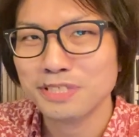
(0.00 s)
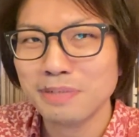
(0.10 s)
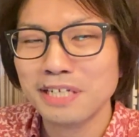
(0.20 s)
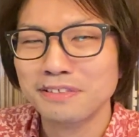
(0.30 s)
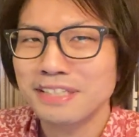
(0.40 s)
し
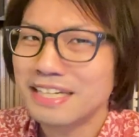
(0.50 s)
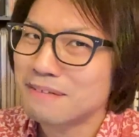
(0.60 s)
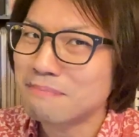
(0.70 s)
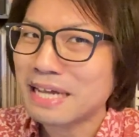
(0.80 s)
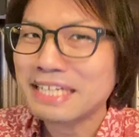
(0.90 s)
ばらく
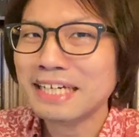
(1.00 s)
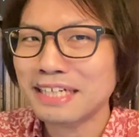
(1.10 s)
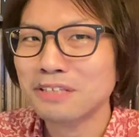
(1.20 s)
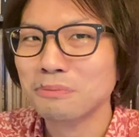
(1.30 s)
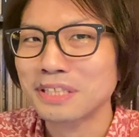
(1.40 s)
まあいいか
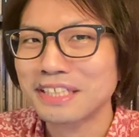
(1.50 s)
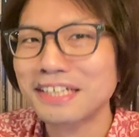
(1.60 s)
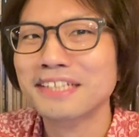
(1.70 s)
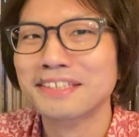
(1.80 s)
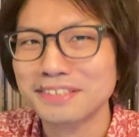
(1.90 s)
なと思って聞か
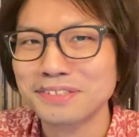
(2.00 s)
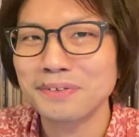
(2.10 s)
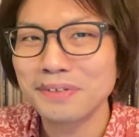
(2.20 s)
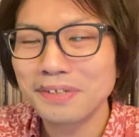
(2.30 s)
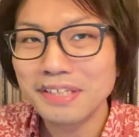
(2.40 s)
なかったんですよ。